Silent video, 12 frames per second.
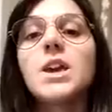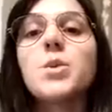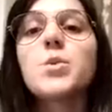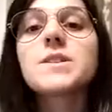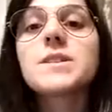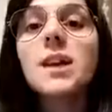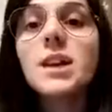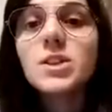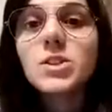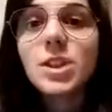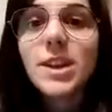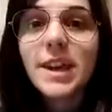In questa
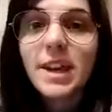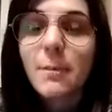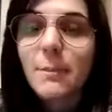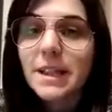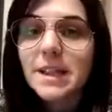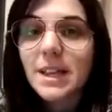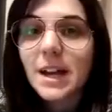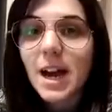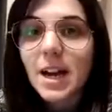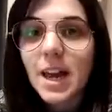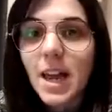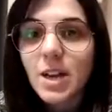lezione
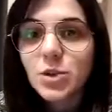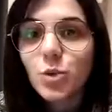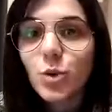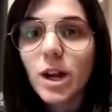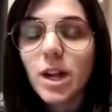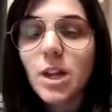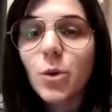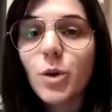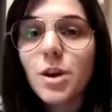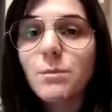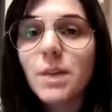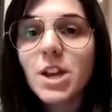grammaticale sulla
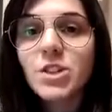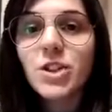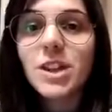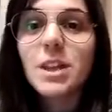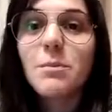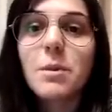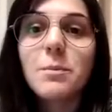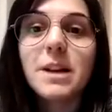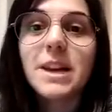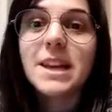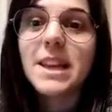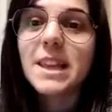lingua erbrescia andiamo a
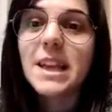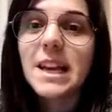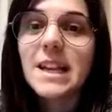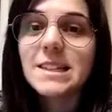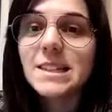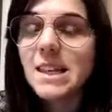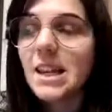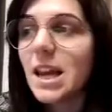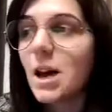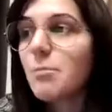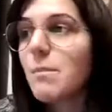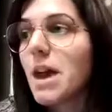parlare delle
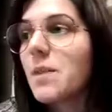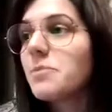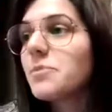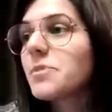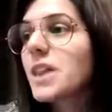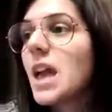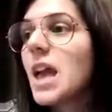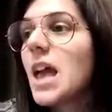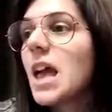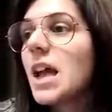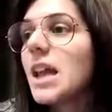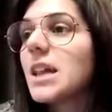sillabe.
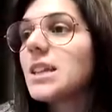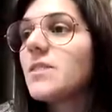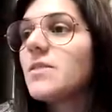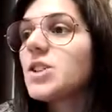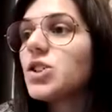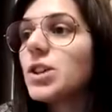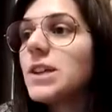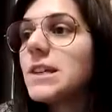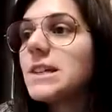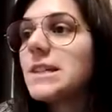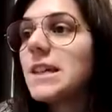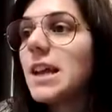La divisione
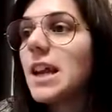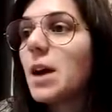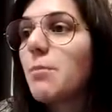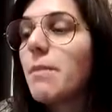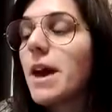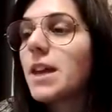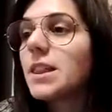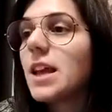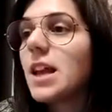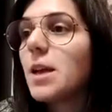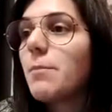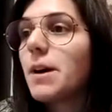in sillabe
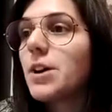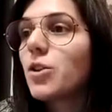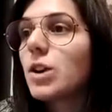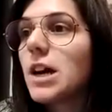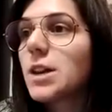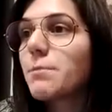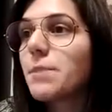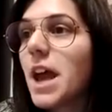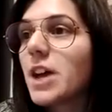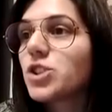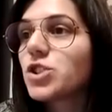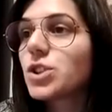delle parole
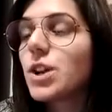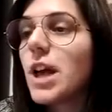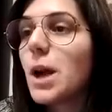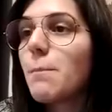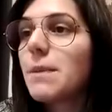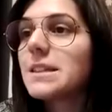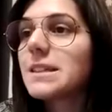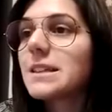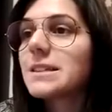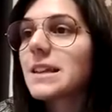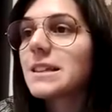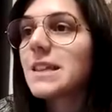arbresh è
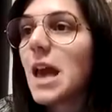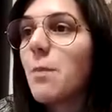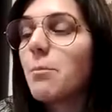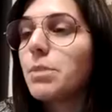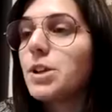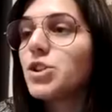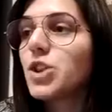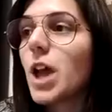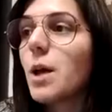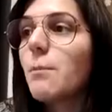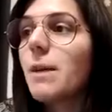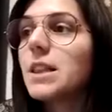abbastanza
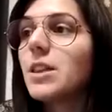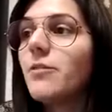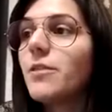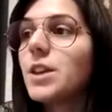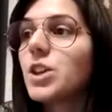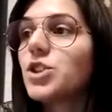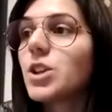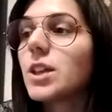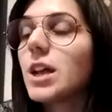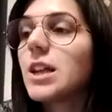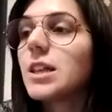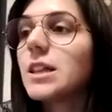semplice, ma differisce
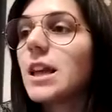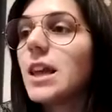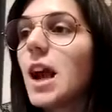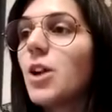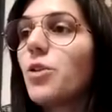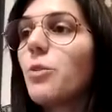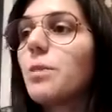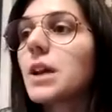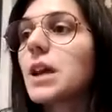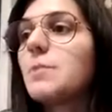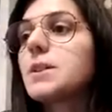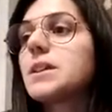dall'italiano per
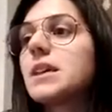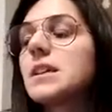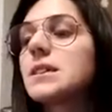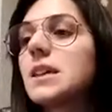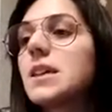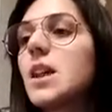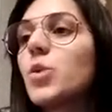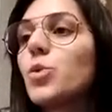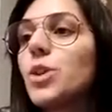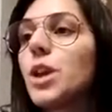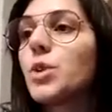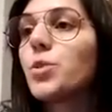la presenza di
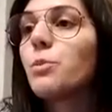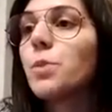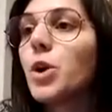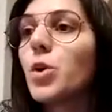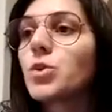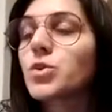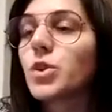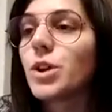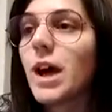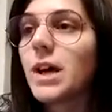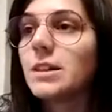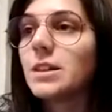alcuni gruppi
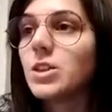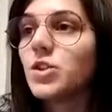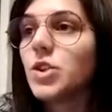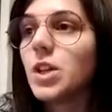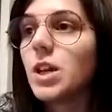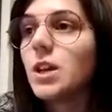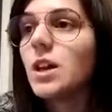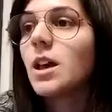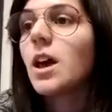consonantici,